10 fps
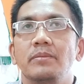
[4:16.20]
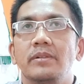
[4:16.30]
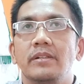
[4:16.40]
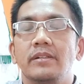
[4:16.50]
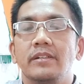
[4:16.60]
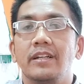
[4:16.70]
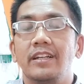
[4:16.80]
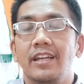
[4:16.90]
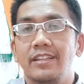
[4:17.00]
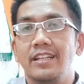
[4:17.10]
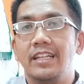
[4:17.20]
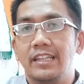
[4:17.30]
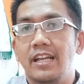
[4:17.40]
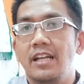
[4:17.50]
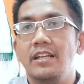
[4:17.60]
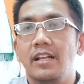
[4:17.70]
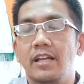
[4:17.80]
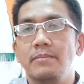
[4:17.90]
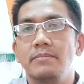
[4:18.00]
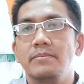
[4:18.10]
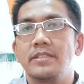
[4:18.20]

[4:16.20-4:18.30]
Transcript: Eh, kegiatan kita dalam